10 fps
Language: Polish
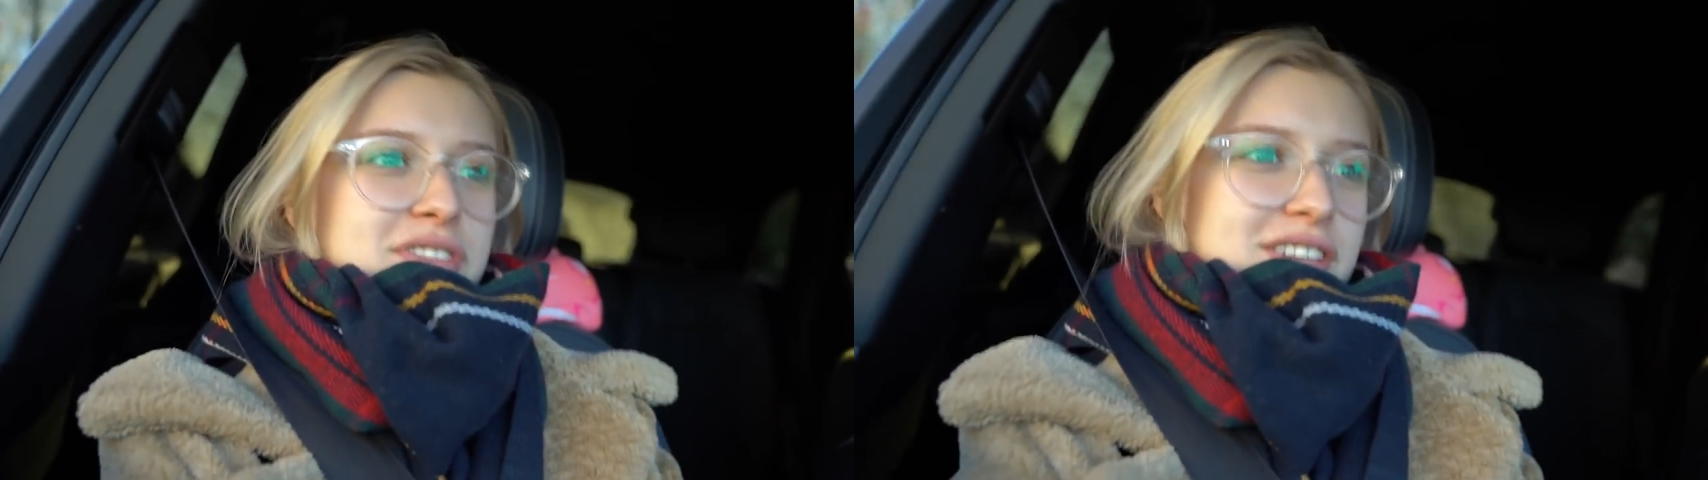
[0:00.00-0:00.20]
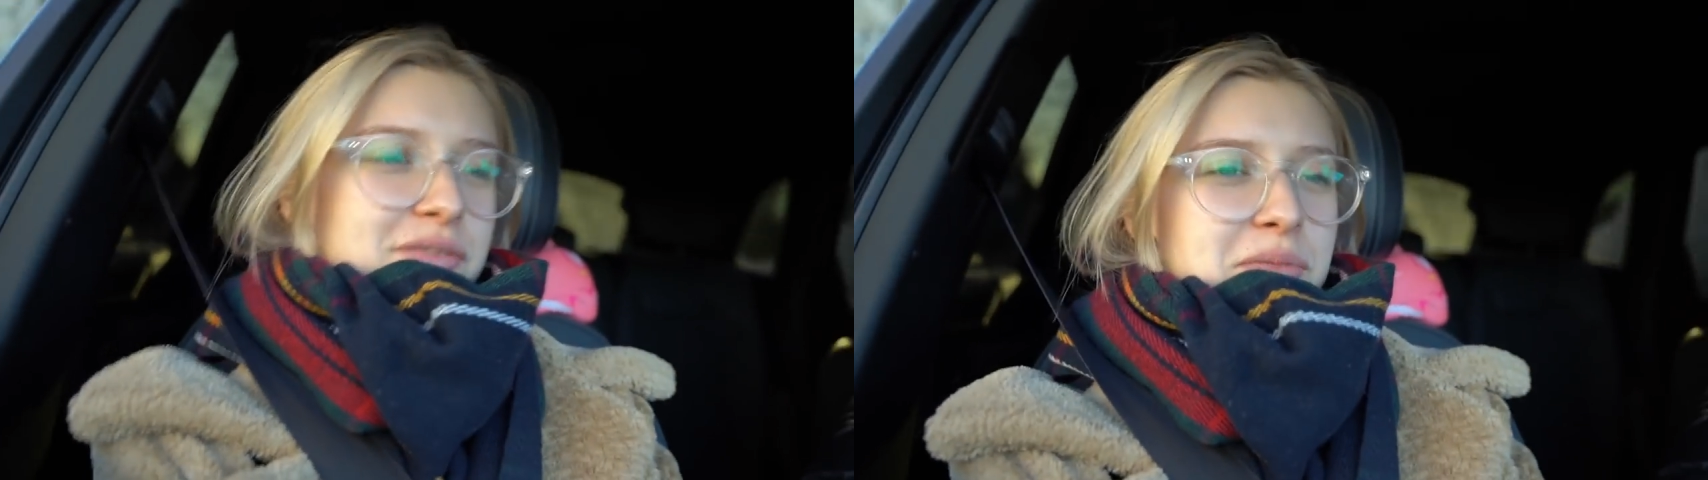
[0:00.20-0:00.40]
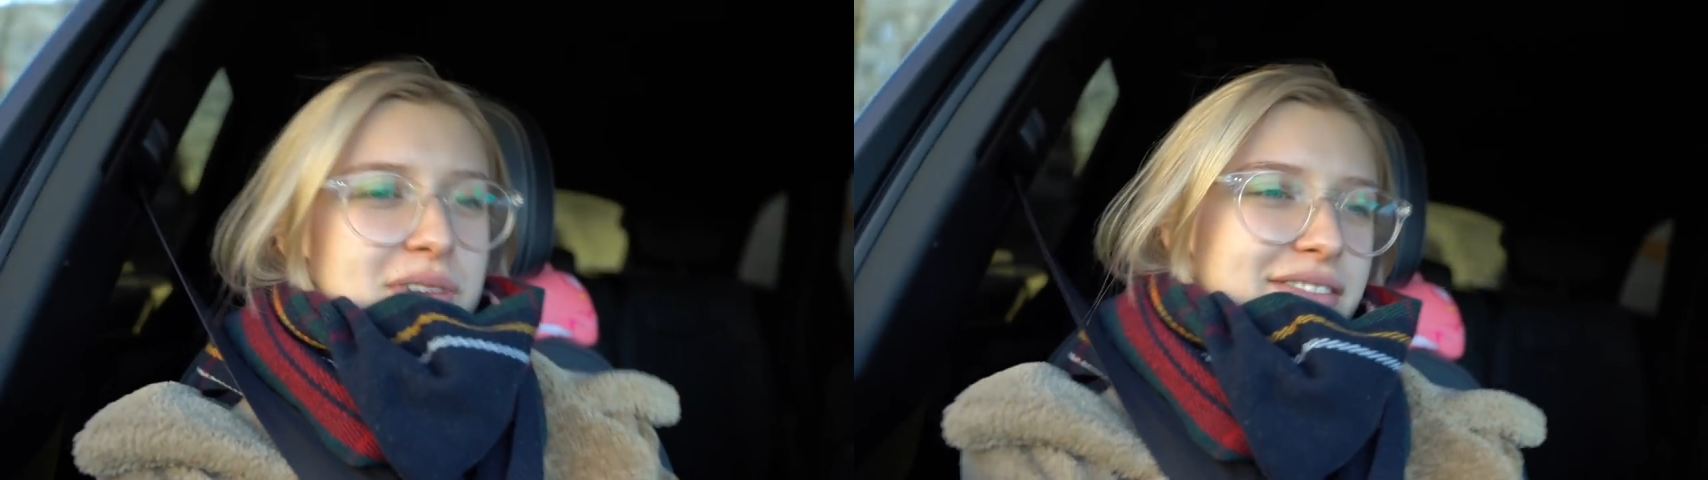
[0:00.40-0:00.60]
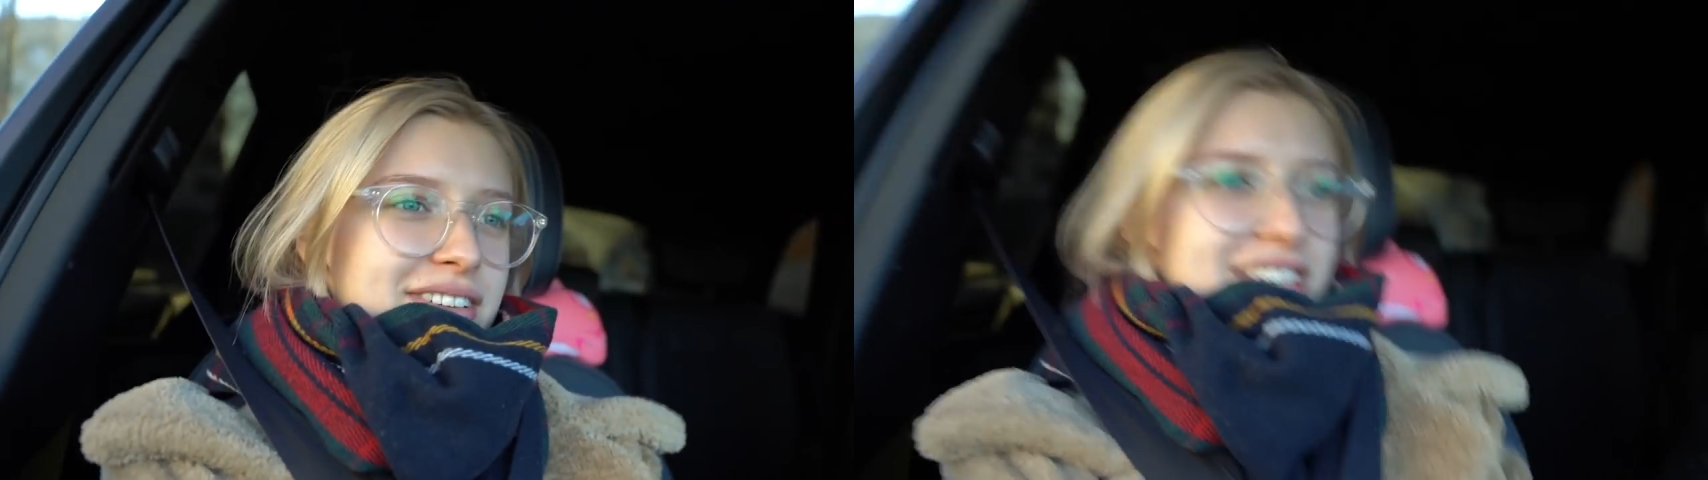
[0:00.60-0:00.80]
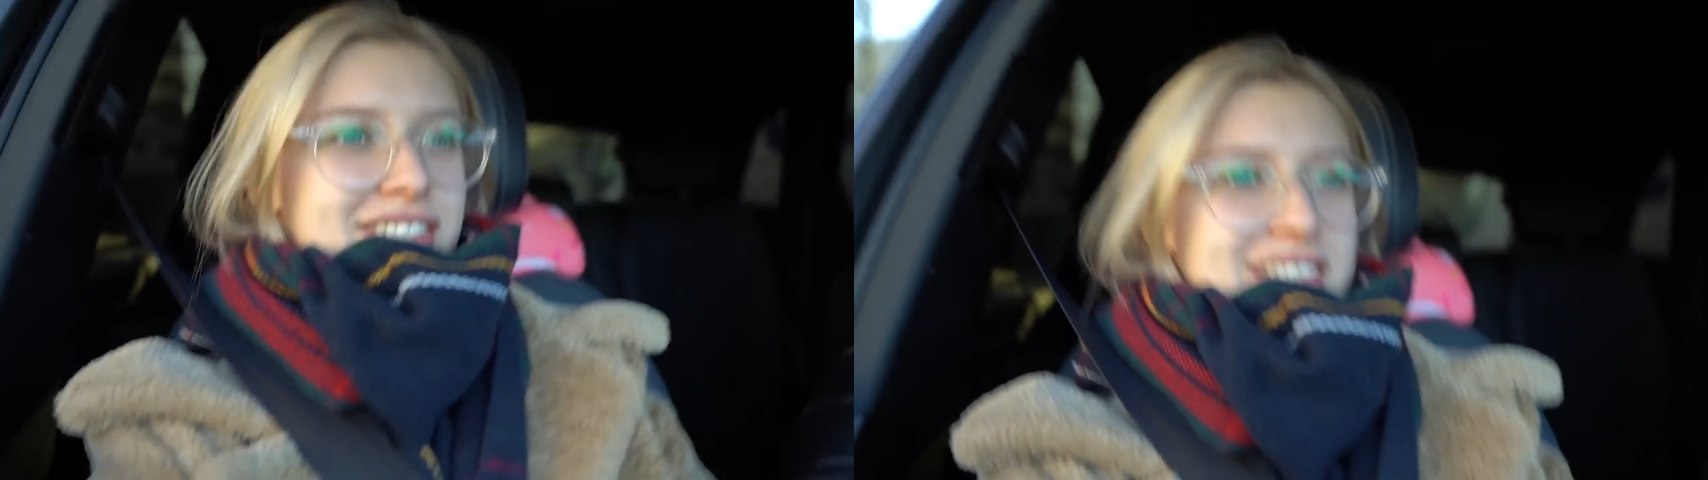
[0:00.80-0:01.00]
że w ogóle
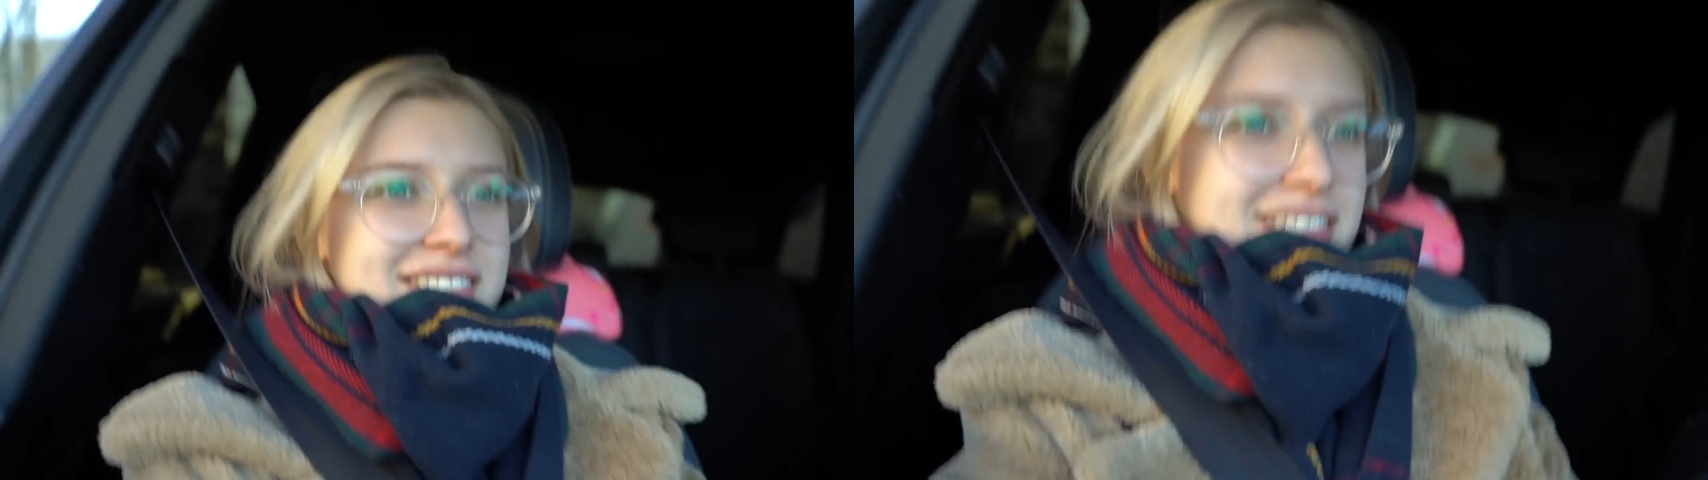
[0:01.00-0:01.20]
wiesz.